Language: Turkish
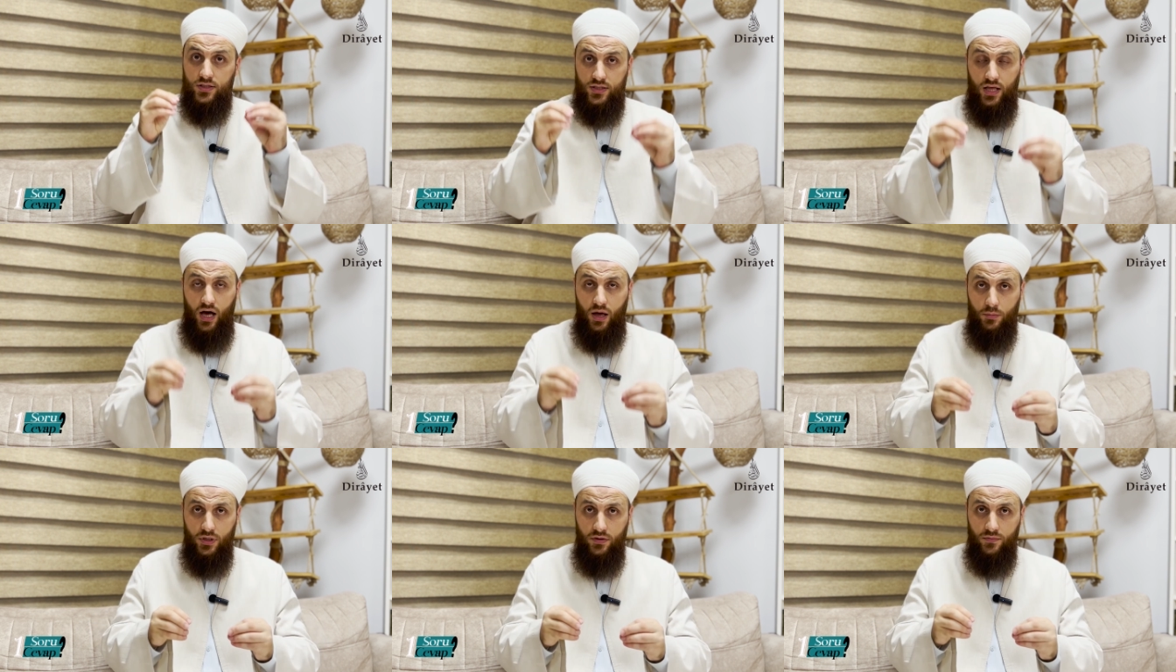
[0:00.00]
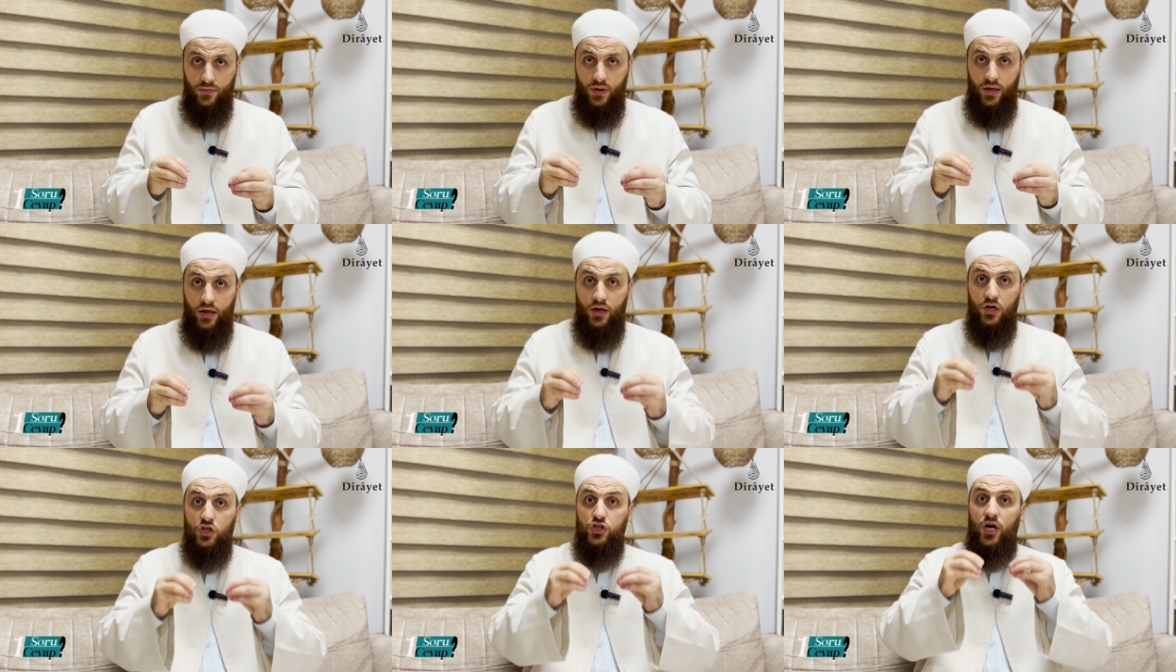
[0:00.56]
İslam'ın
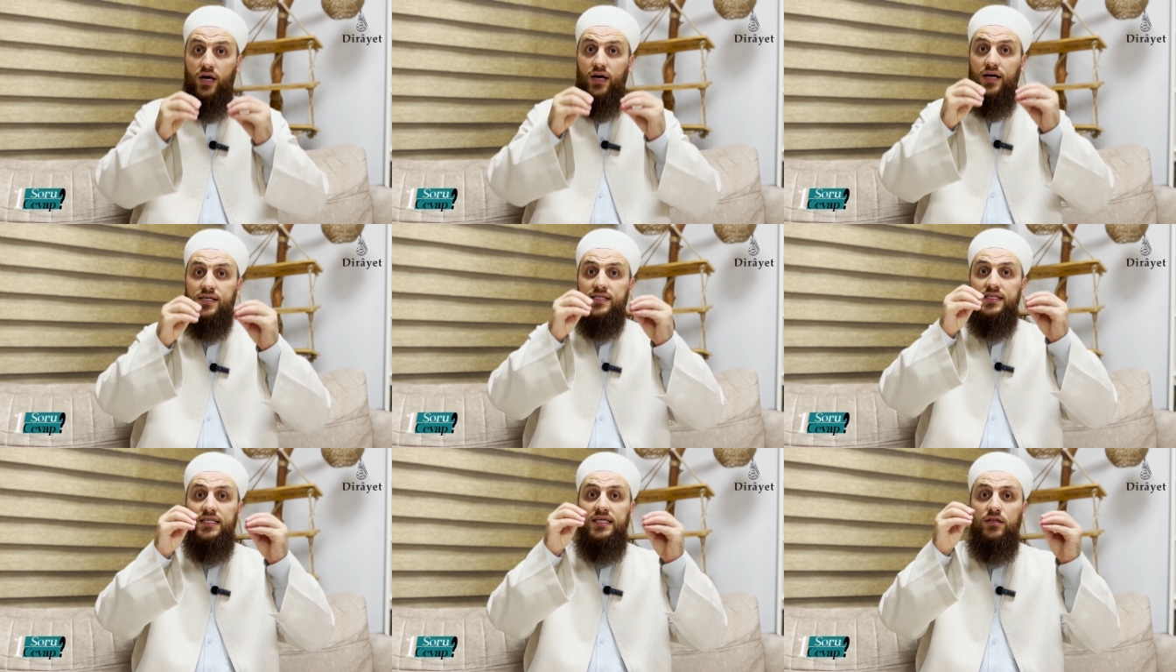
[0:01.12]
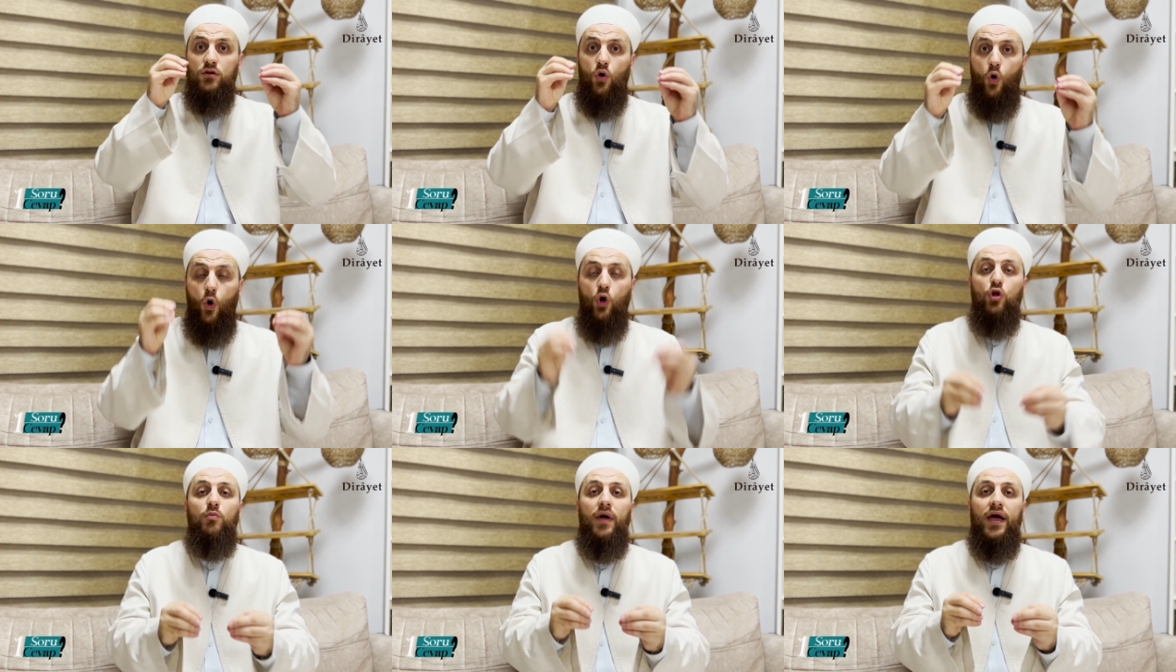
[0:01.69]
şakasının
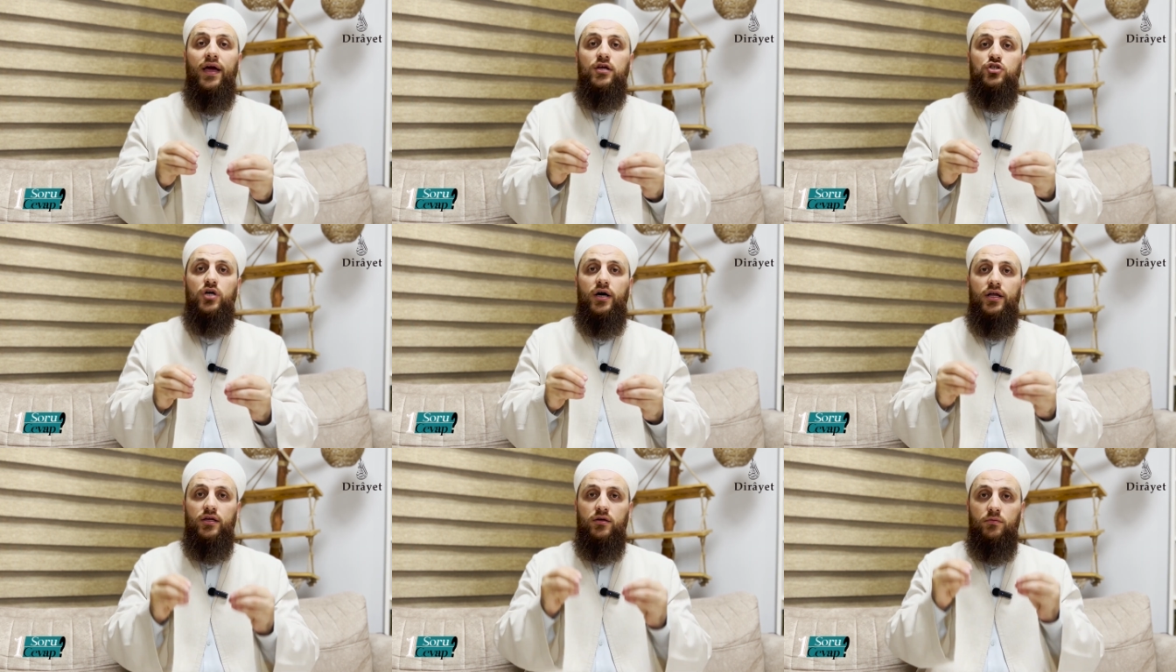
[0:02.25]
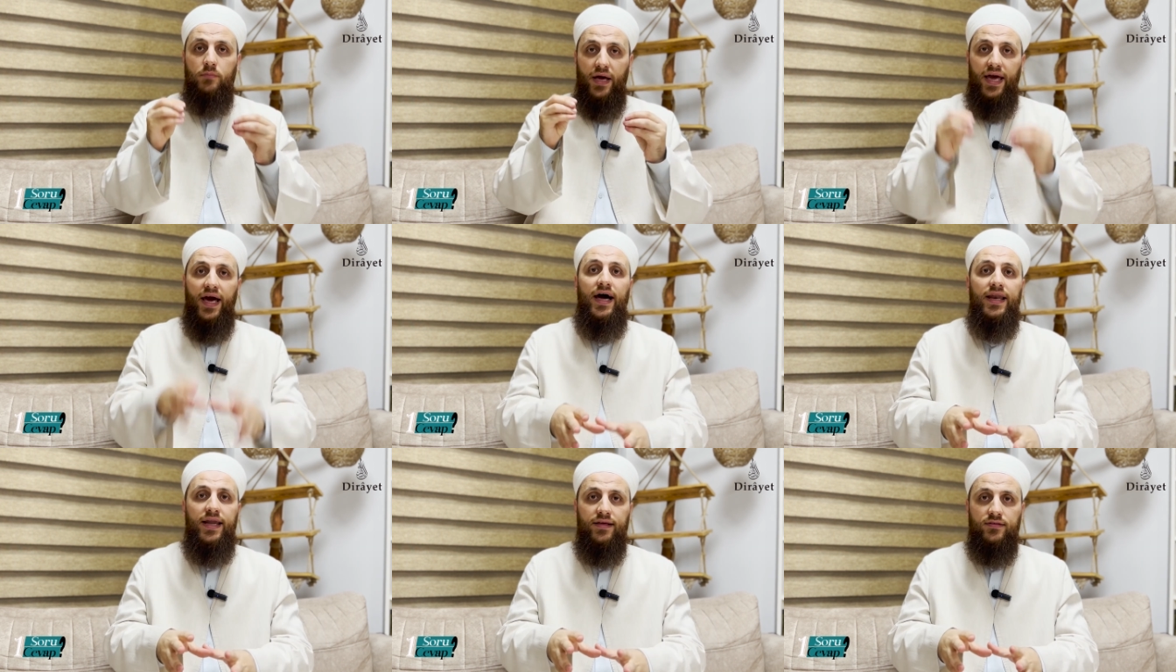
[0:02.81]
olmayacağını
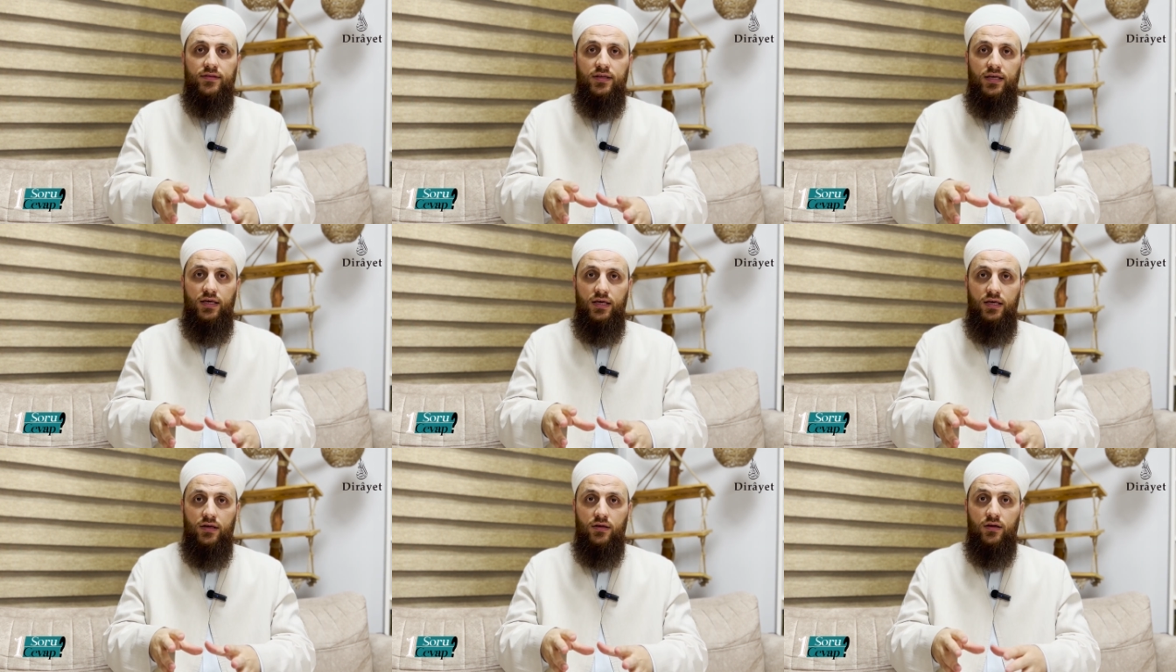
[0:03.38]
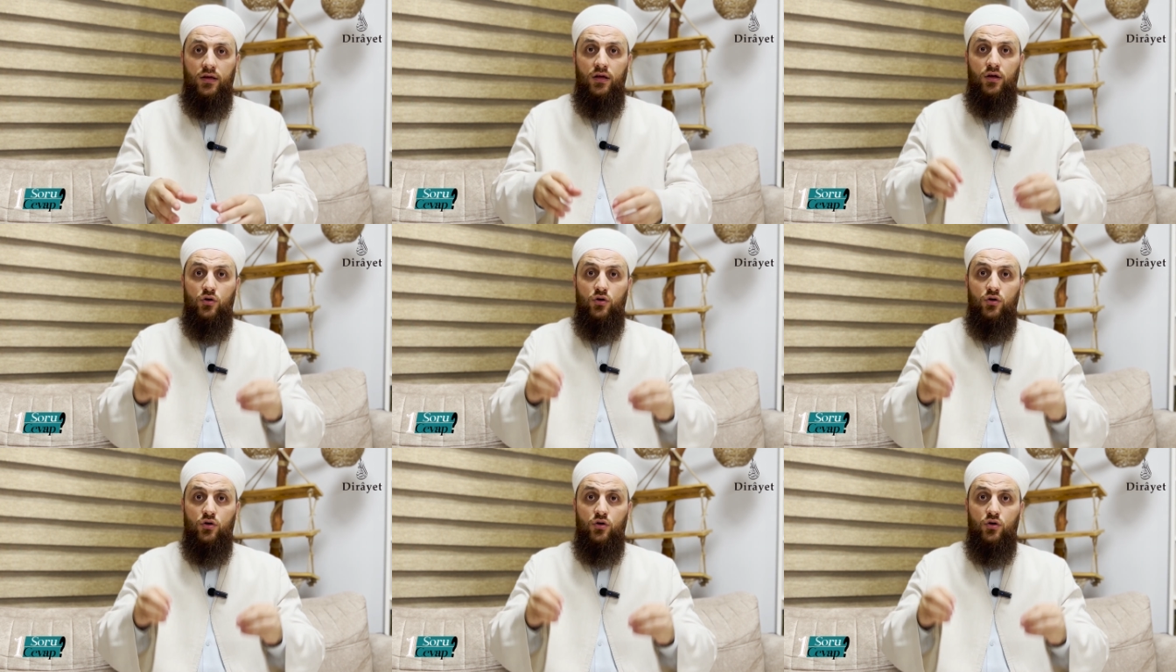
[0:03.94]
beyan ettiği,